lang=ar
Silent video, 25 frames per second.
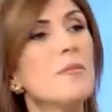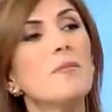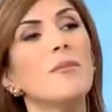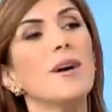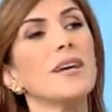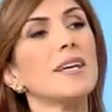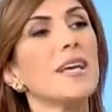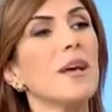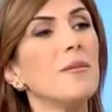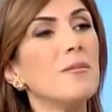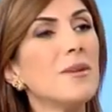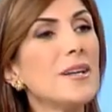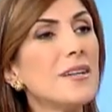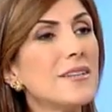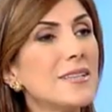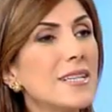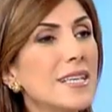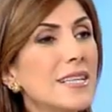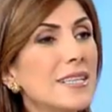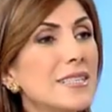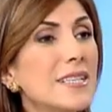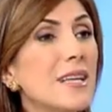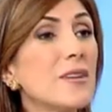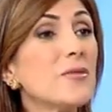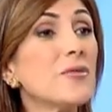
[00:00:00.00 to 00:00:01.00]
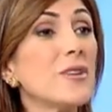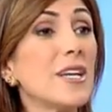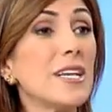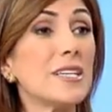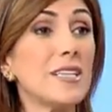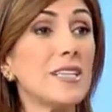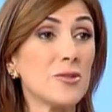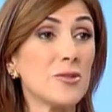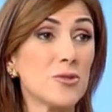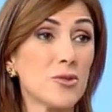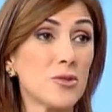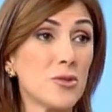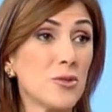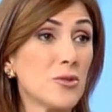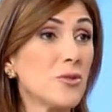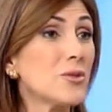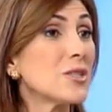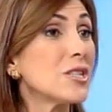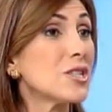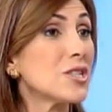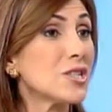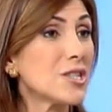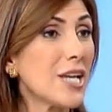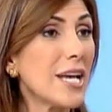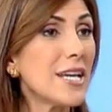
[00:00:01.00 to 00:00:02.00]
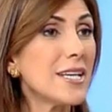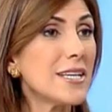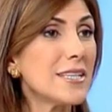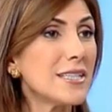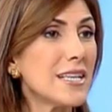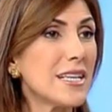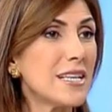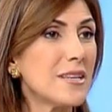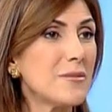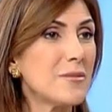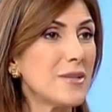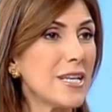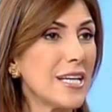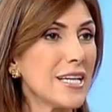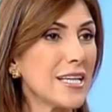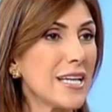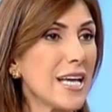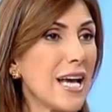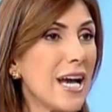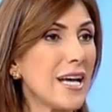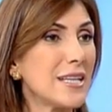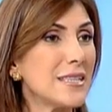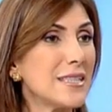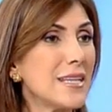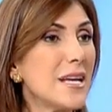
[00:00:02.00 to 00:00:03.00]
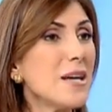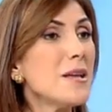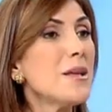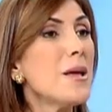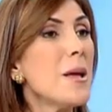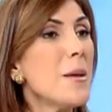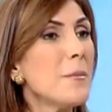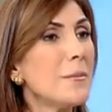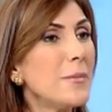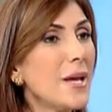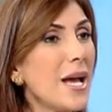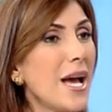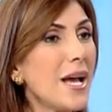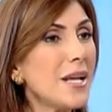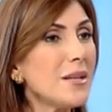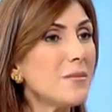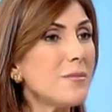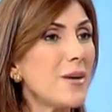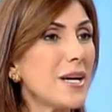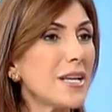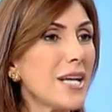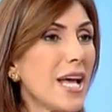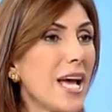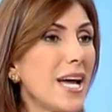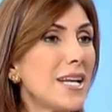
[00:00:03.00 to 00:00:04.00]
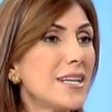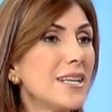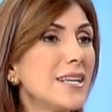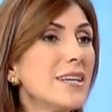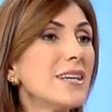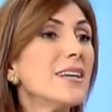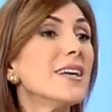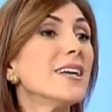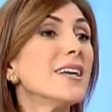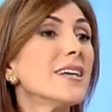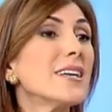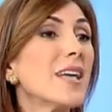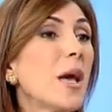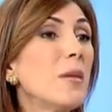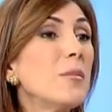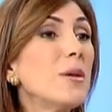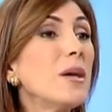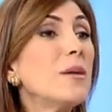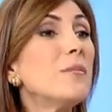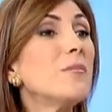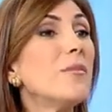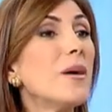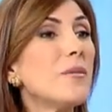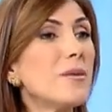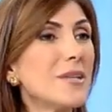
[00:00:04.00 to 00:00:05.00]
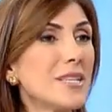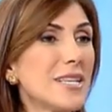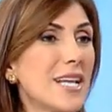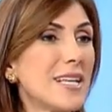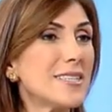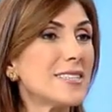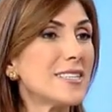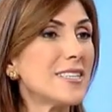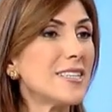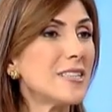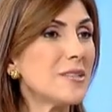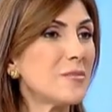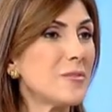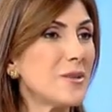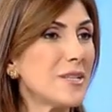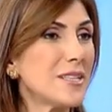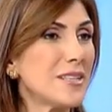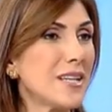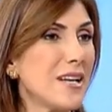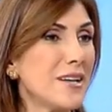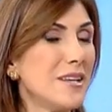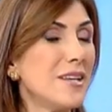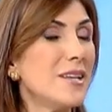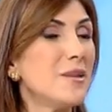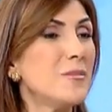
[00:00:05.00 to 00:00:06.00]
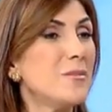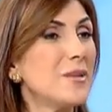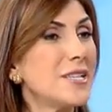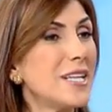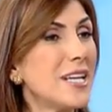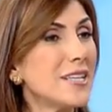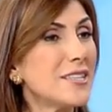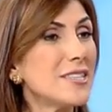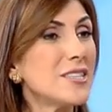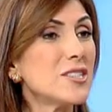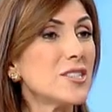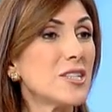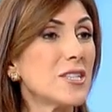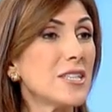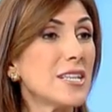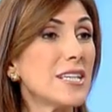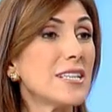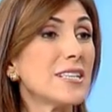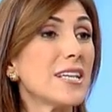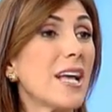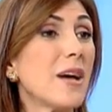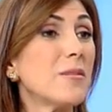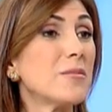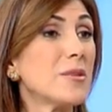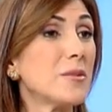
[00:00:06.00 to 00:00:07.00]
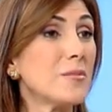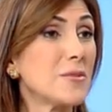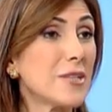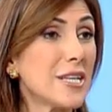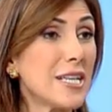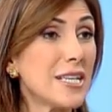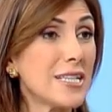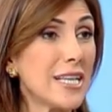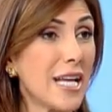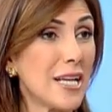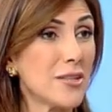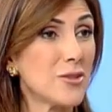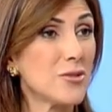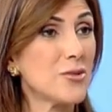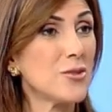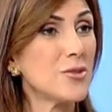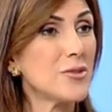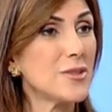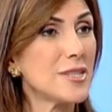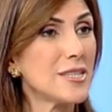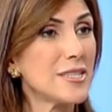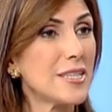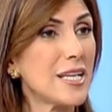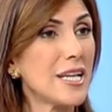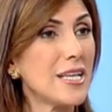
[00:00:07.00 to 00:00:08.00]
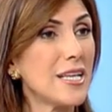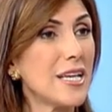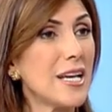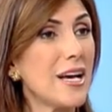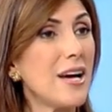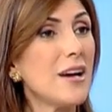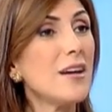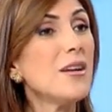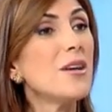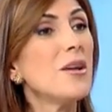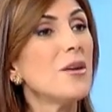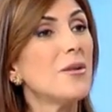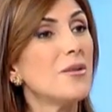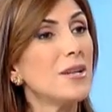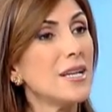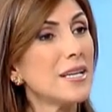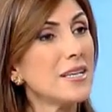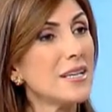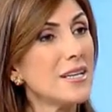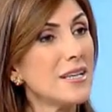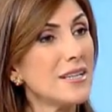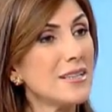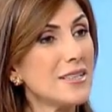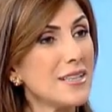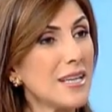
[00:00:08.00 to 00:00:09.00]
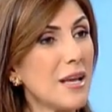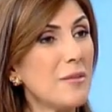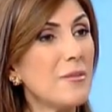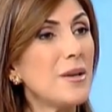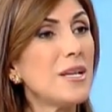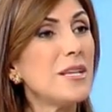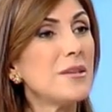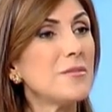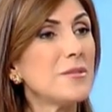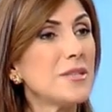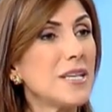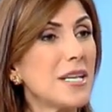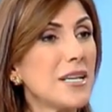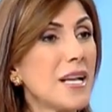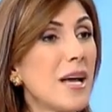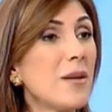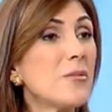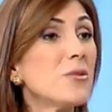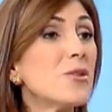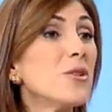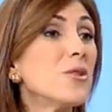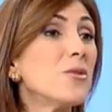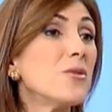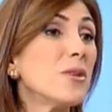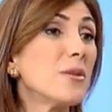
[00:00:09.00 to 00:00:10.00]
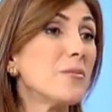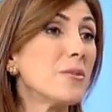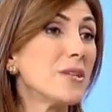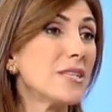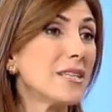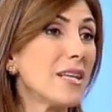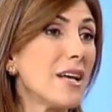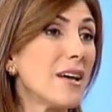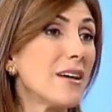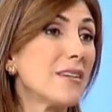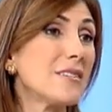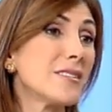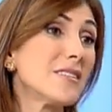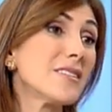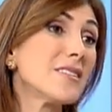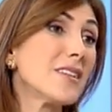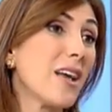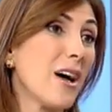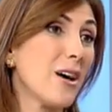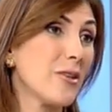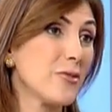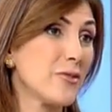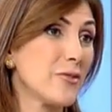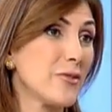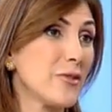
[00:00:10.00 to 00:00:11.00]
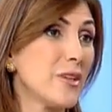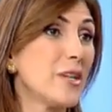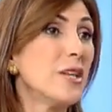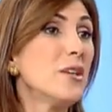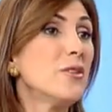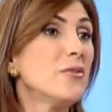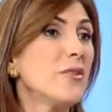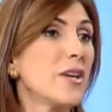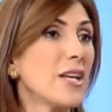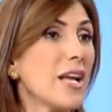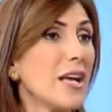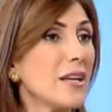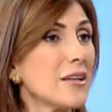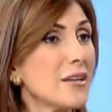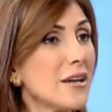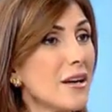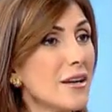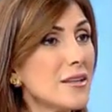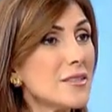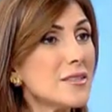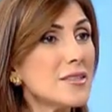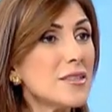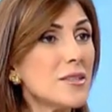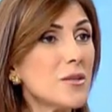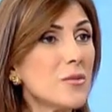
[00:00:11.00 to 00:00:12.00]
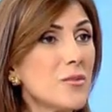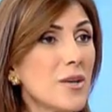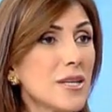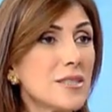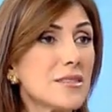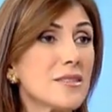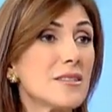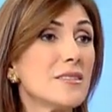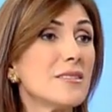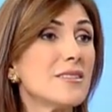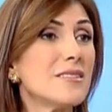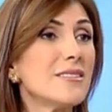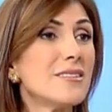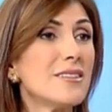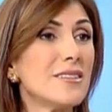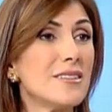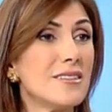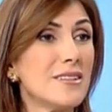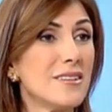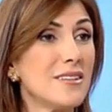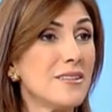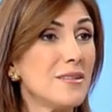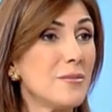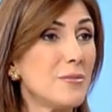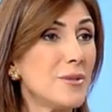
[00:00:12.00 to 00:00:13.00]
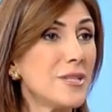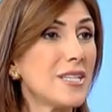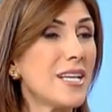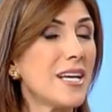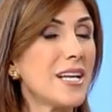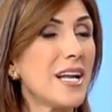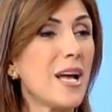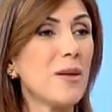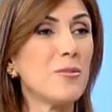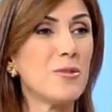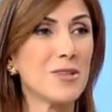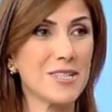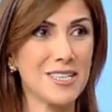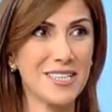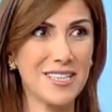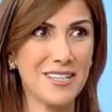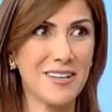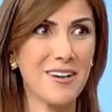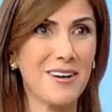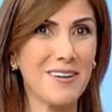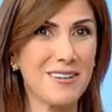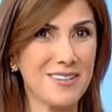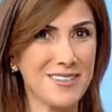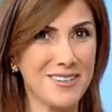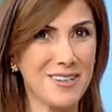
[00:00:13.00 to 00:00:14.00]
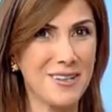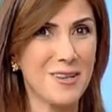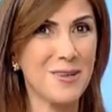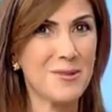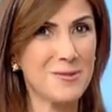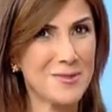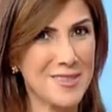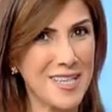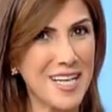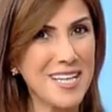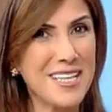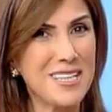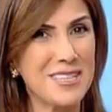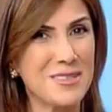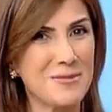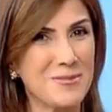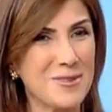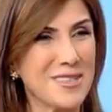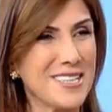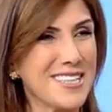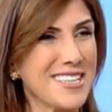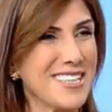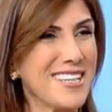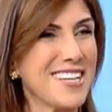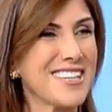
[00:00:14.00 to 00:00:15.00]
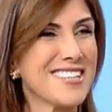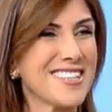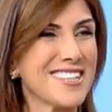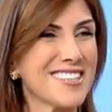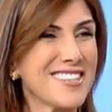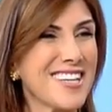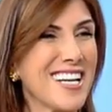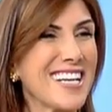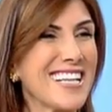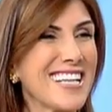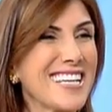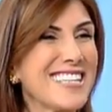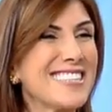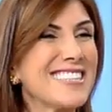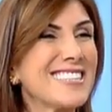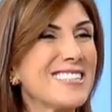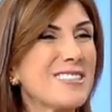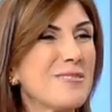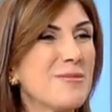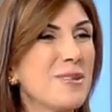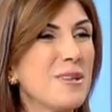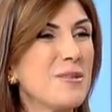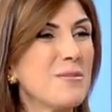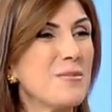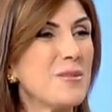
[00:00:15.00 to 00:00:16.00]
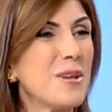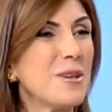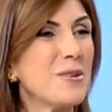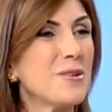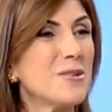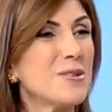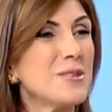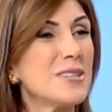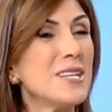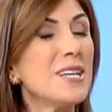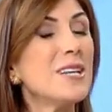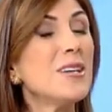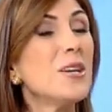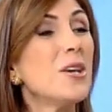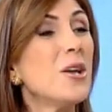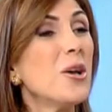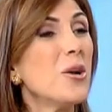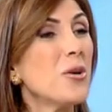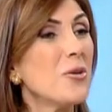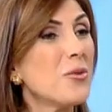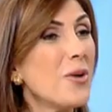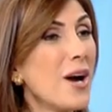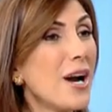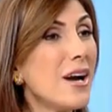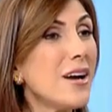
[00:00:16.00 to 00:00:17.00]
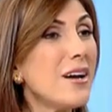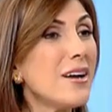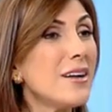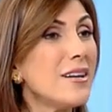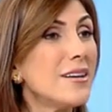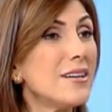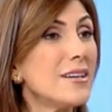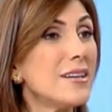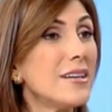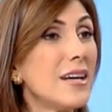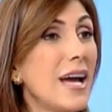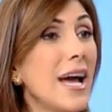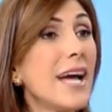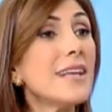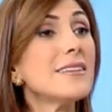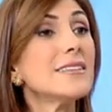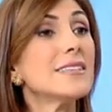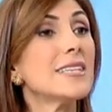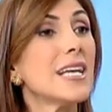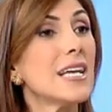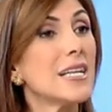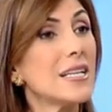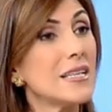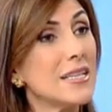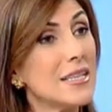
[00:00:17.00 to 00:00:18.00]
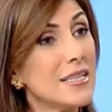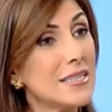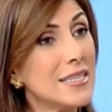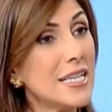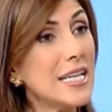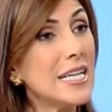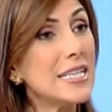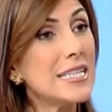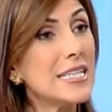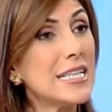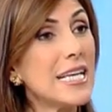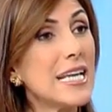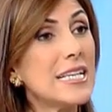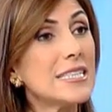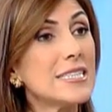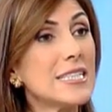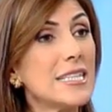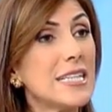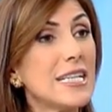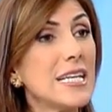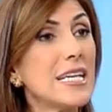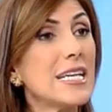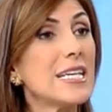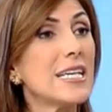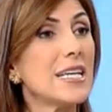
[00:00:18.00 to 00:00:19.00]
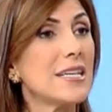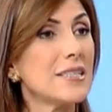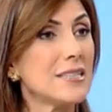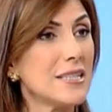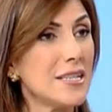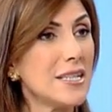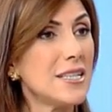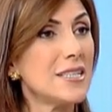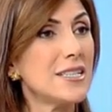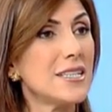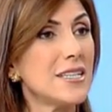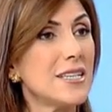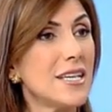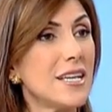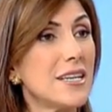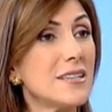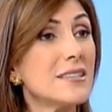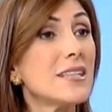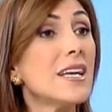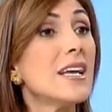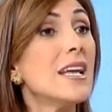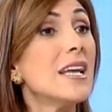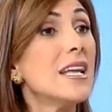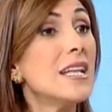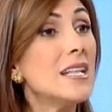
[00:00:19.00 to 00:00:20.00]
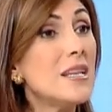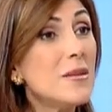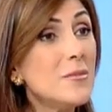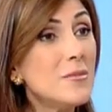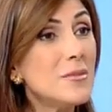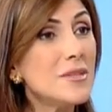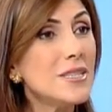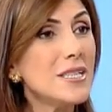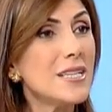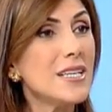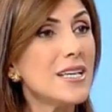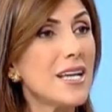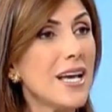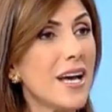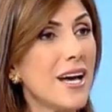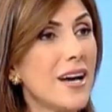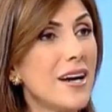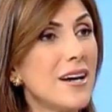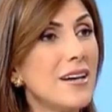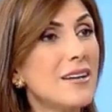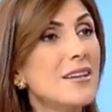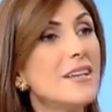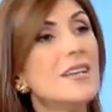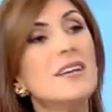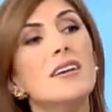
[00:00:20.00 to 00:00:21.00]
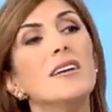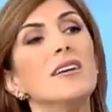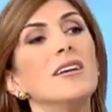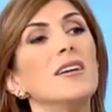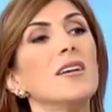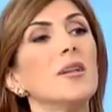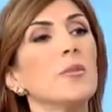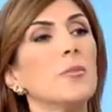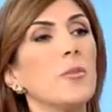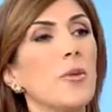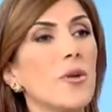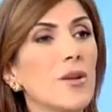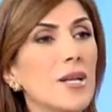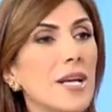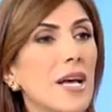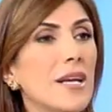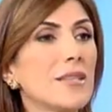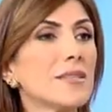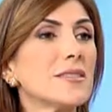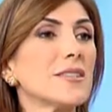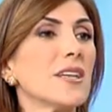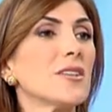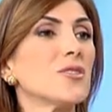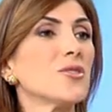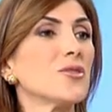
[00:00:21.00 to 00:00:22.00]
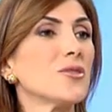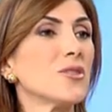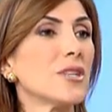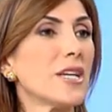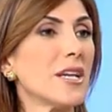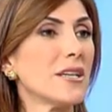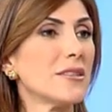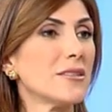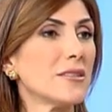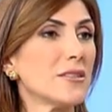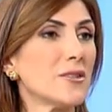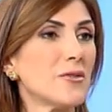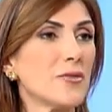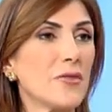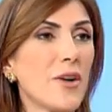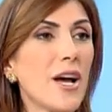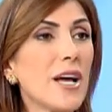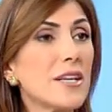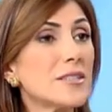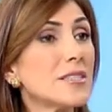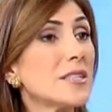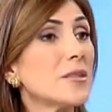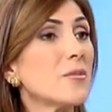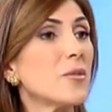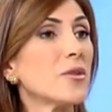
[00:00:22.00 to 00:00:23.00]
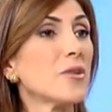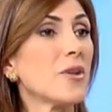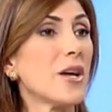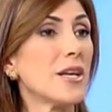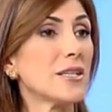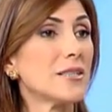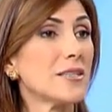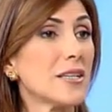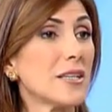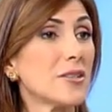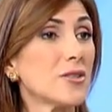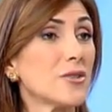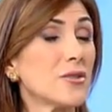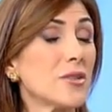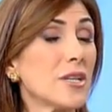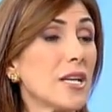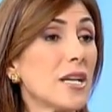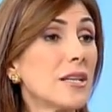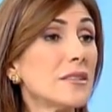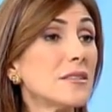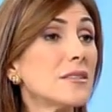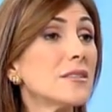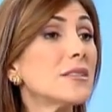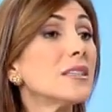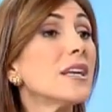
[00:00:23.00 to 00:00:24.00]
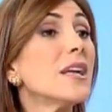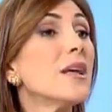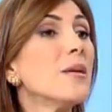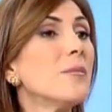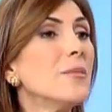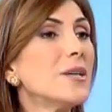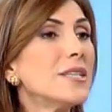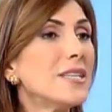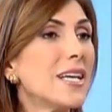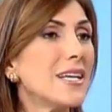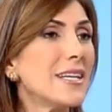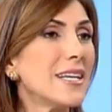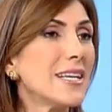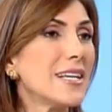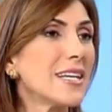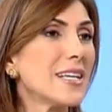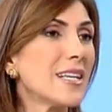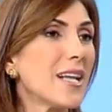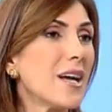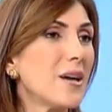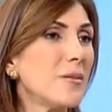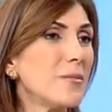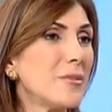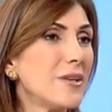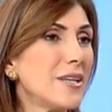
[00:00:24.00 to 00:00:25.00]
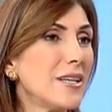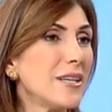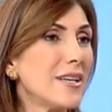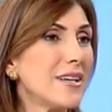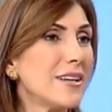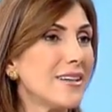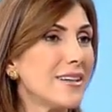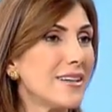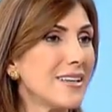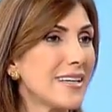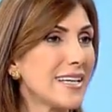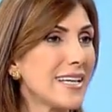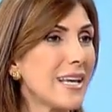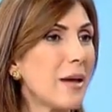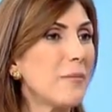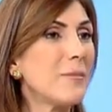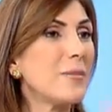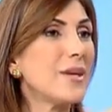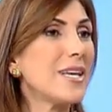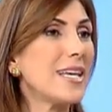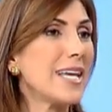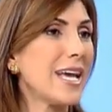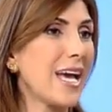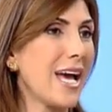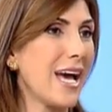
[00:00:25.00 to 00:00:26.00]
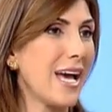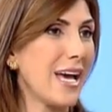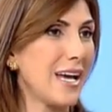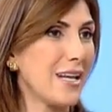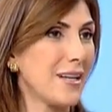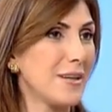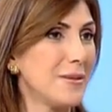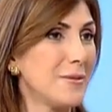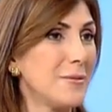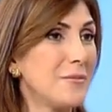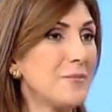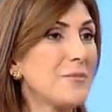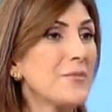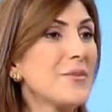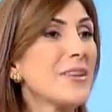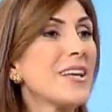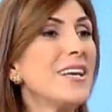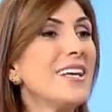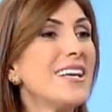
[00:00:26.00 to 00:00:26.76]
ما كمان نحن في الدهون الجيده اللي بنحكي عنها بهالمرحله كمان ما بدنا نزيد منها بالنتيجه نحن عم نبتعد عن دهون سيئه لكن كمان اللي بدنا نعمله هو بدنا نضعف فلانقاص الوزن آه، بدنا نعمل رياضه وبذكر بالرياضه شغله كثير مهمه هون وحتى آه، الدهنيات اللي هي دهنيات المنيحه البولي انساتشوريتد فاتس المونو انساتشوريتد بدنا ناكلها بكميه اقل نعم